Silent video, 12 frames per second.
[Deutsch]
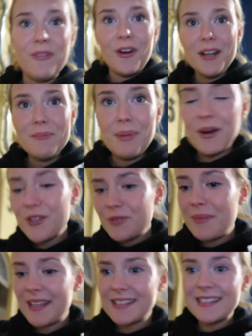voll die
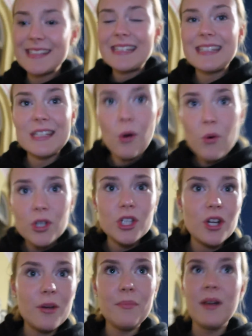Bauchschmerzen. Das ist so
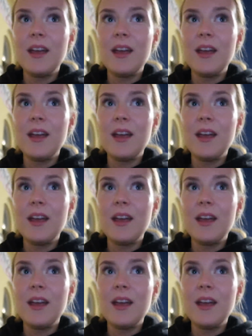schlimm.